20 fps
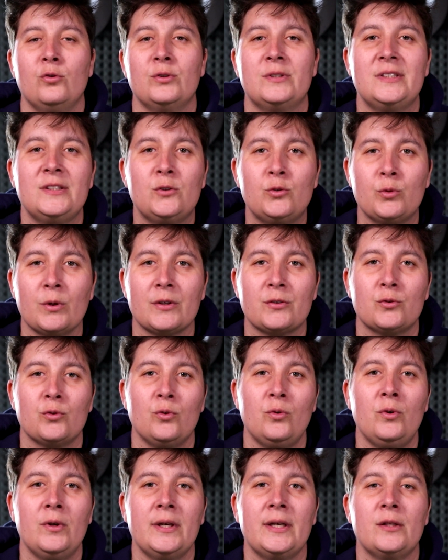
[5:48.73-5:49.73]
de
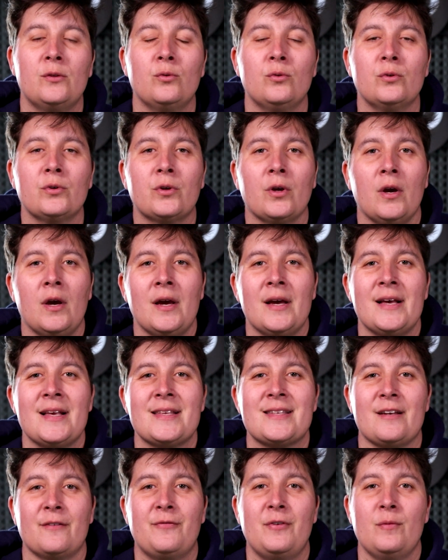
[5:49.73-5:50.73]
situation et donc
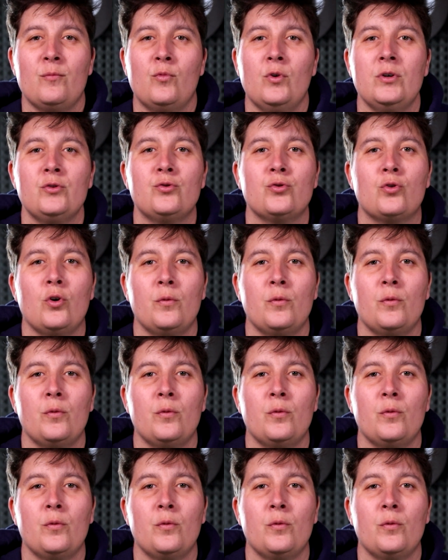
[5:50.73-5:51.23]
ça fait moins du